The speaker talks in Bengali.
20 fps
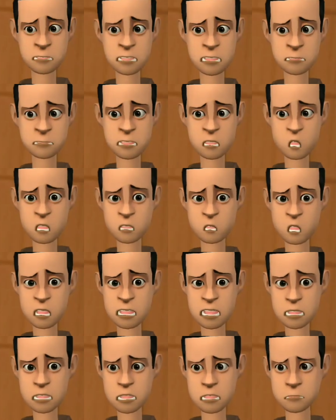বাকি টেকা না
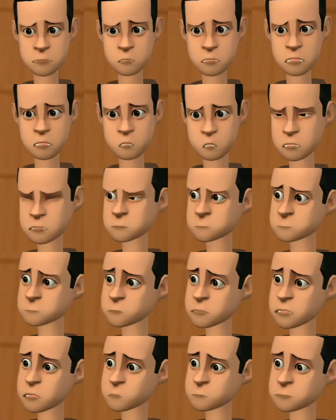দিলে হালখাতার কার্ড তো
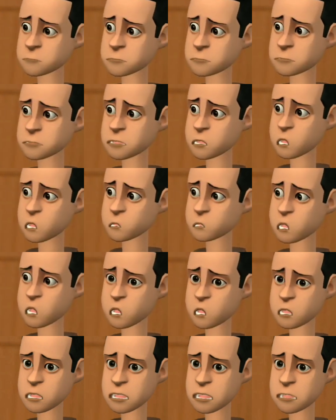দিবি মানুষের
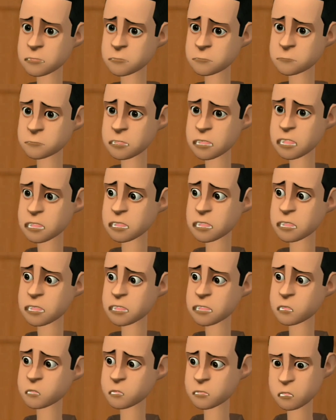নি বাকি নিলে টেকা দেওয়ার
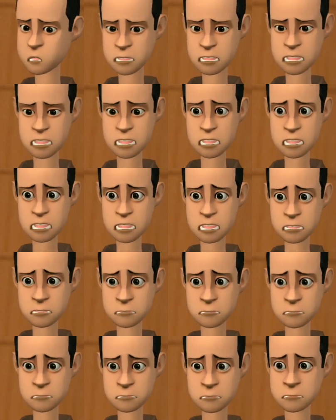কথা মন থাকে না তেলাই
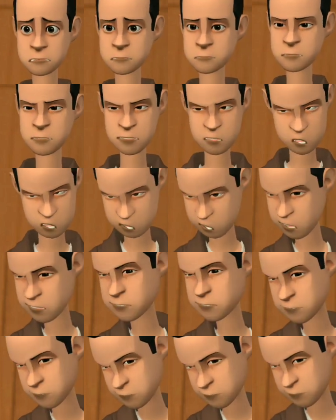শোনো দাদা
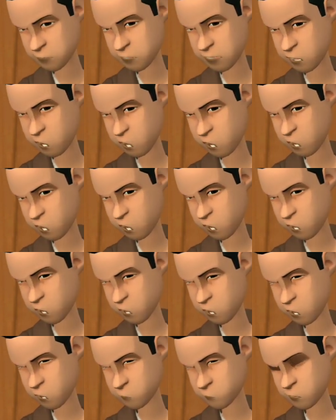তোমাকে একটা কথা
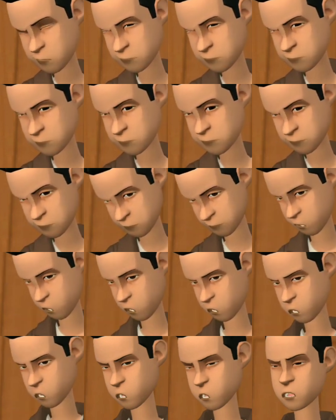কয়ে দিচ্ছি
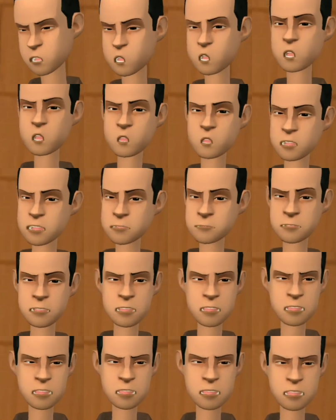আমার বিয়ে কলে এলে বাকি
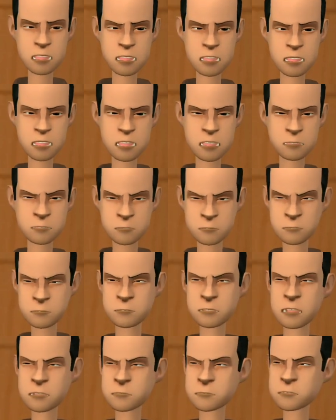বয় কাছে চলবিল্লাই
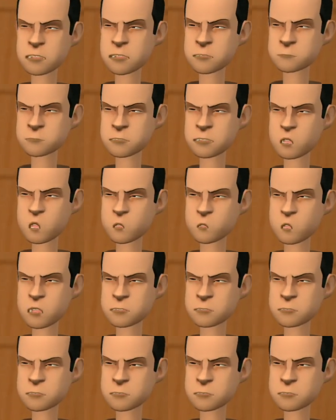যা আনবে সব লগত